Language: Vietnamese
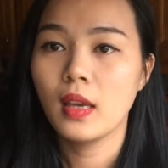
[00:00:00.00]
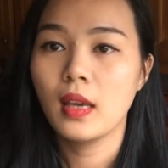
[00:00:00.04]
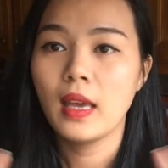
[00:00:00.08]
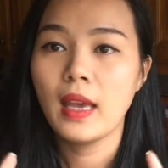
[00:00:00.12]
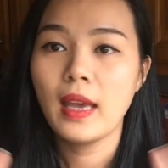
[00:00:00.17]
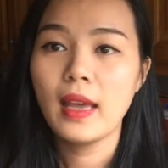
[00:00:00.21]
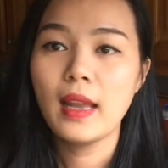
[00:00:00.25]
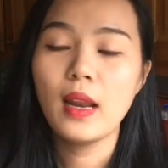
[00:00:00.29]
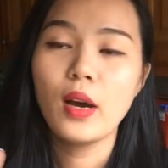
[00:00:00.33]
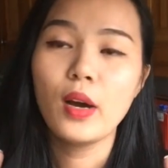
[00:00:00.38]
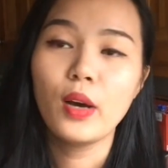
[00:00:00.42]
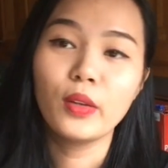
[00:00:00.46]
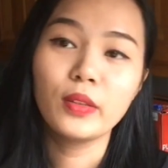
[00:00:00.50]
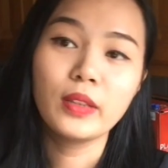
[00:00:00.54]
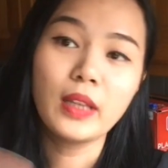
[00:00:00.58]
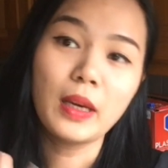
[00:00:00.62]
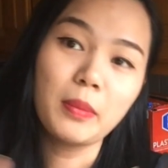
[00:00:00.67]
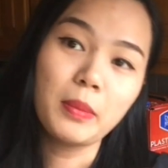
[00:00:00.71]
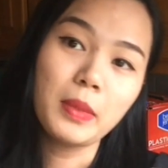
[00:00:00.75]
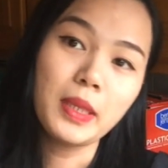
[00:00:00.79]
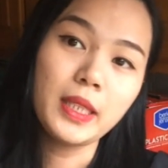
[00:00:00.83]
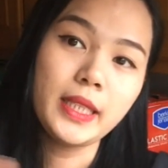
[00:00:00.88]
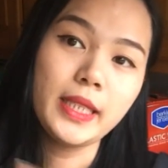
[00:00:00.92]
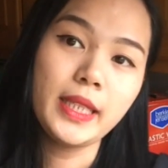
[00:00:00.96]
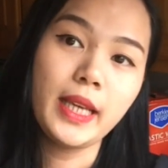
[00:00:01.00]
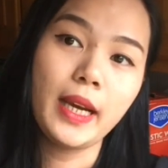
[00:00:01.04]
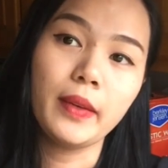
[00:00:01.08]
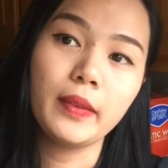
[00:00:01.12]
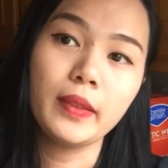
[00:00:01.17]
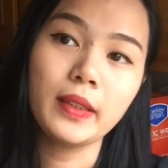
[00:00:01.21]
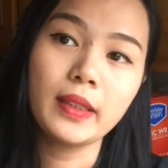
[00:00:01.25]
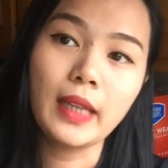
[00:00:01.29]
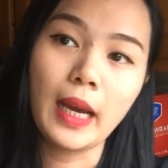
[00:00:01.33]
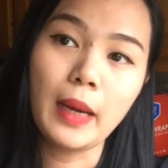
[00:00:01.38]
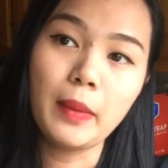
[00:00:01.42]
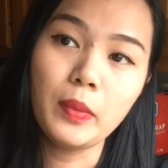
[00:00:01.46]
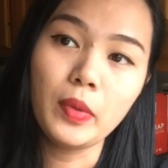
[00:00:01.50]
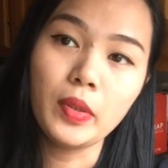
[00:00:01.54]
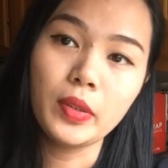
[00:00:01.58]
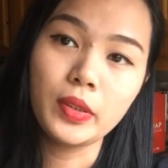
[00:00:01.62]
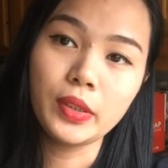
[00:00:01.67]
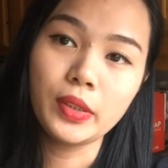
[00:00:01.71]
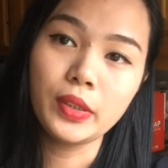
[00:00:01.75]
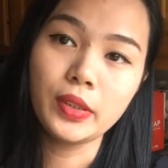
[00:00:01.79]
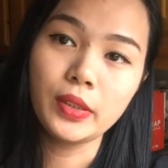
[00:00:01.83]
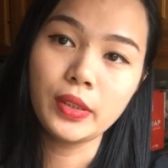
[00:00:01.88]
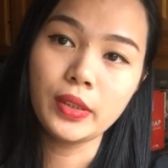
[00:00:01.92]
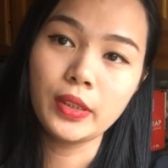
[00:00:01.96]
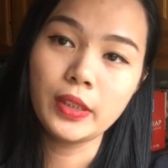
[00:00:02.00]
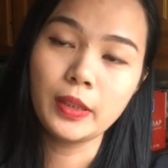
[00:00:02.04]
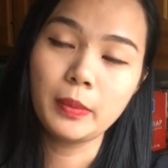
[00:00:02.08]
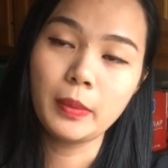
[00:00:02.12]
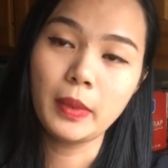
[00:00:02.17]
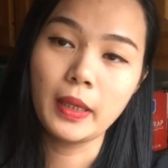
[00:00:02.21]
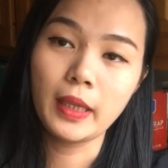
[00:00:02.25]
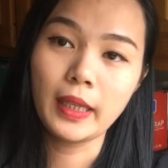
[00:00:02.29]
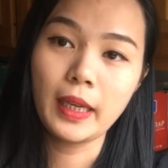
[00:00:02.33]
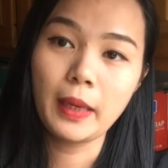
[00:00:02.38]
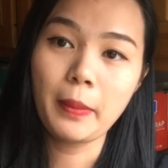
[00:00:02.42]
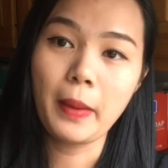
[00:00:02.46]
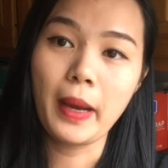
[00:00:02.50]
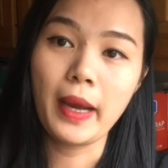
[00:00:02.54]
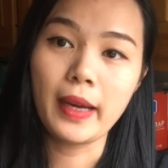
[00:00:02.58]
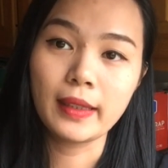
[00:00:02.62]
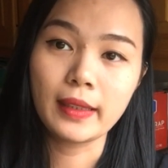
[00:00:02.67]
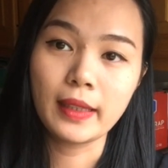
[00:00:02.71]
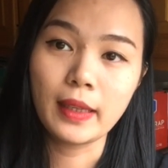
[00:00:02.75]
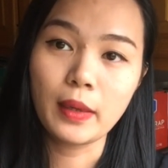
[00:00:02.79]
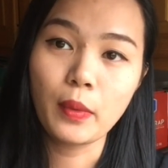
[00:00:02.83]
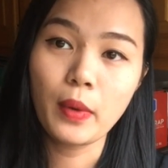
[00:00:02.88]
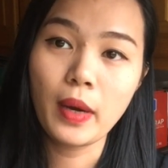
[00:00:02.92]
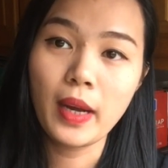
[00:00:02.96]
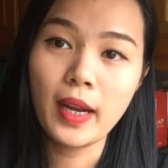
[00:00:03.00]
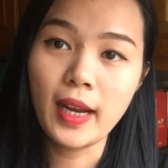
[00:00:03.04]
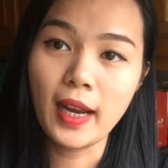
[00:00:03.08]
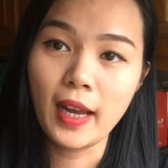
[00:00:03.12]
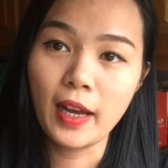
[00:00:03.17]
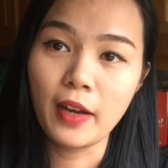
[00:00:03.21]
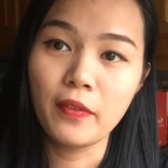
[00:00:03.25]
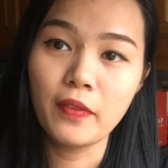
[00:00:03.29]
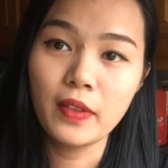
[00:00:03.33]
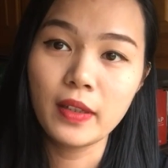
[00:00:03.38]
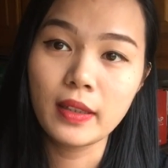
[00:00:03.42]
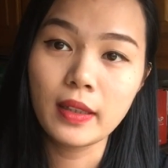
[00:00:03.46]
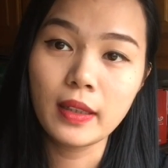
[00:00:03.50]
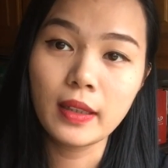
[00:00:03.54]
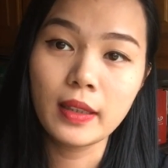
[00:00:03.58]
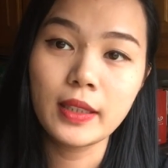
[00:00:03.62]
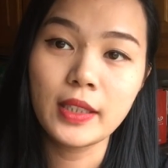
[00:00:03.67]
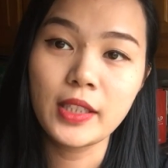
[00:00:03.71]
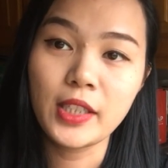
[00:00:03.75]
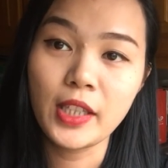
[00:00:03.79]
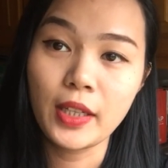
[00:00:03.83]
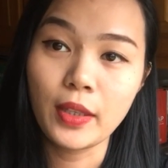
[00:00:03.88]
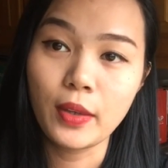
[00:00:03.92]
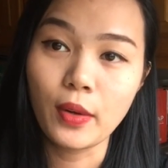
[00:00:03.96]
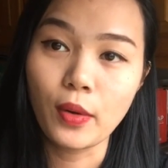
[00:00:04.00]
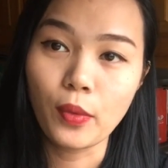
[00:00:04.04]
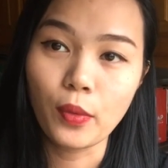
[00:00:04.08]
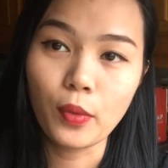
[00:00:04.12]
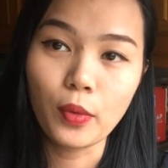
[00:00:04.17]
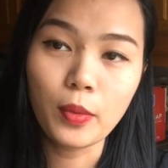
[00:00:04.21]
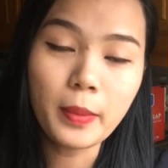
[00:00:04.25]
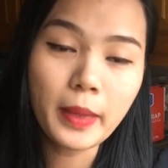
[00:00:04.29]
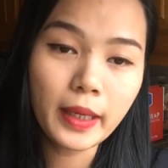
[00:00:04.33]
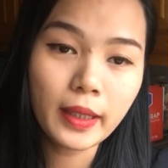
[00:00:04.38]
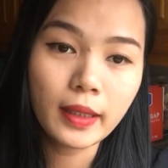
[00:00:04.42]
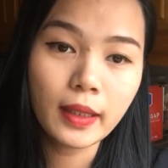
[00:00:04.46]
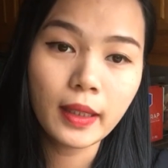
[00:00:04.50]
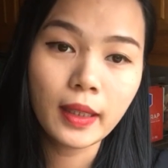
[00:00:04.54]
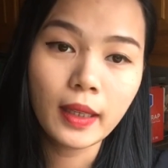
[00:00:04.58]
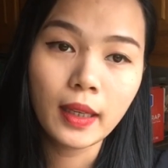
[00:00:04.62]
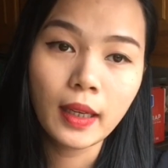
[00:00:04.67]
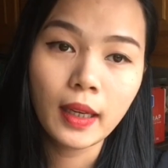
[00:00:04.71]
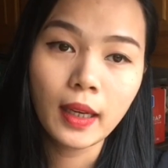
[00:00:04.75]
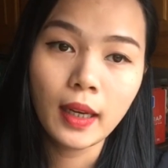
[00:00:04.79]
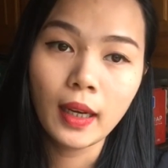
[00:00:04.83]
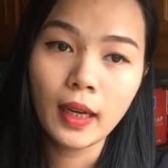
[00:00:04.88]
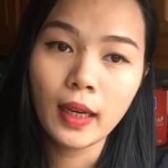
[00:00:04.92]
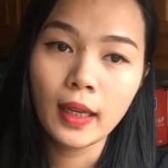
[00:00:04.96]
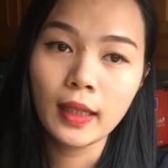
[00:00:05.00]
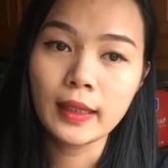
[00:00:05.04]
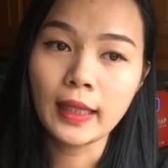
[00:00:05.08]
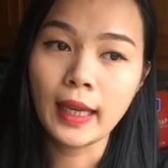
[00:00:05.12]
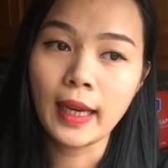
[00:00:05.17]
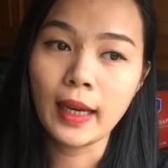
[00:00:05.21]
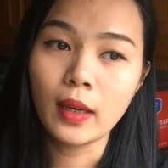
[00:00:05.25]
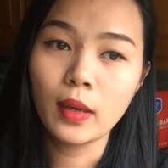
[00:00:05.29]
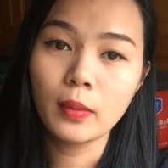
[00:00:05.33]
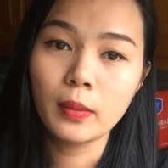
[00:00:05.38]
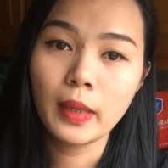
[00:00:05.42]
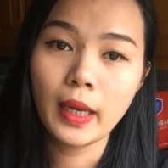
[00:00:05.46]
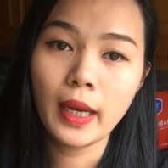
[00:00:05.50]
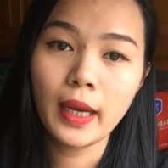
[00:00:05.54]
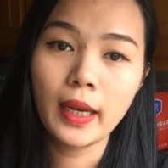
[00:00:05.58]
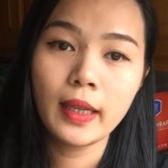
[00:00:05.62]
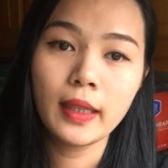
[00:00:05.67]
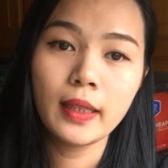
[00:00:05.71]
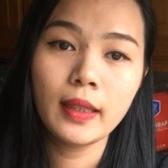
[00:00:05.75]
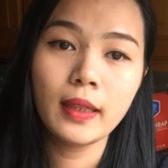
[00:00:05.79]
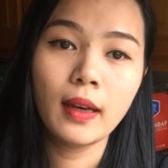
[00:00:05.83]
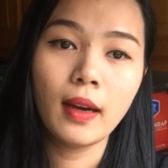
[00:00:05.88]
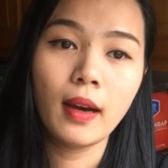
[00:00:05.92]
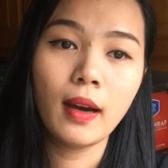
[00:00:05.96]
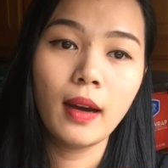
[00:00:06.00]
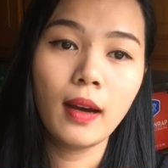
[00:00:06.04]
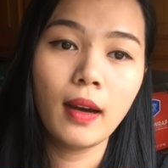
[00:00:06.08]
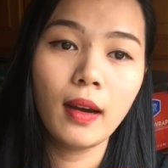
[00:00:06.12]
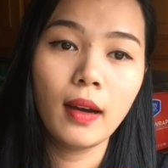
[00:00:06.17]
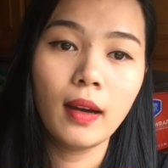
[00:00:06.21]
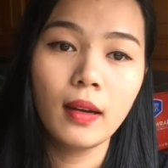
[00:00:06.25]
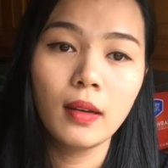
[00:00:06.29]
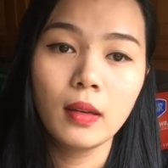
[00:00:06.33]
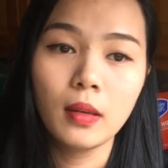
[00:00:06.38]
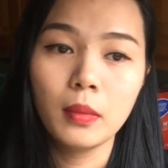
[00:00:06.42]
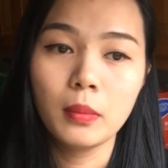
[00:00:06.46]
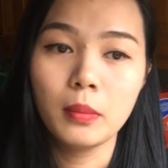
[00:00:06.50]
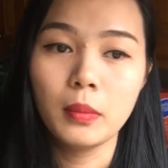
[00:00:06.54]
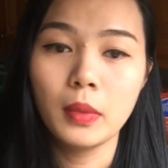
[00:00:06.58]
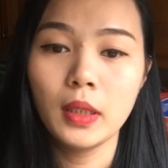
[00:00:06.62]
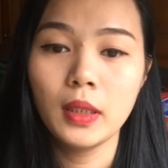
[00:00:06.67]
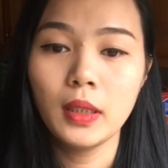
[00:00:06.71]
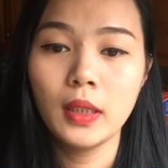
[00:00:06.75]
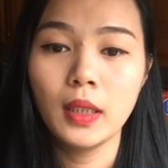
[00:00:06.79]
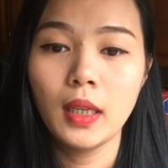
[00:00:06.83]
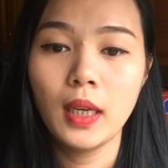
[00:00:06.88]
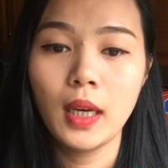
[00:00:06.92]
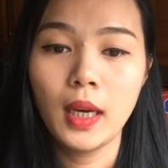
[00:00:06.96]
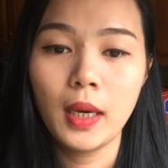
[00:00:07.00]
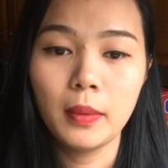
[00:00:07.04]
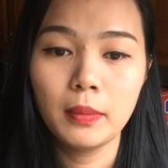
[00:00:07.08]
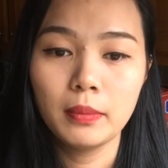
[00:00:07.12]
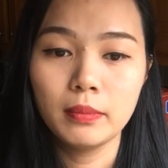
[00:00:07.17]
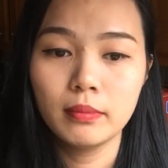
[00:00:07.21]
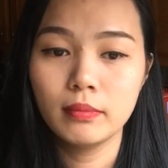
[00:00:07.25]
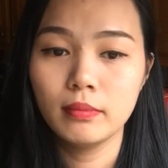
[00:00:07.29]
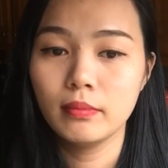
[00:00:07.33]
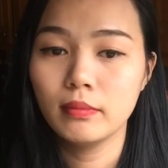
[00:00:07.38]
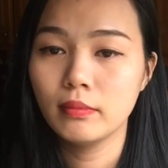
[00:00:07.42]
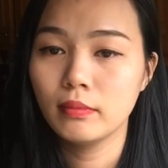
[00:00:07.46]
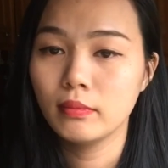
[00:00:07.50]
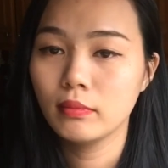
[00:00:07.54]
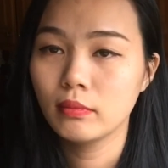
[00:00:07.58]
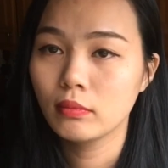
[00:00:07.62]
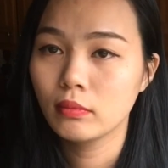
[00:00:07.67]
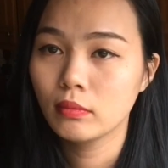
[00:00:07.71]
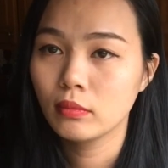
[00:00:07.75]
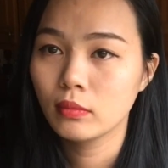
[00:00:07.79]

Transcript: Hello, thân mến chào tất cả mọi người Chào mừng các bạn đã quay lại với kênh channel của mình Ngày hôm nay uh, mình um,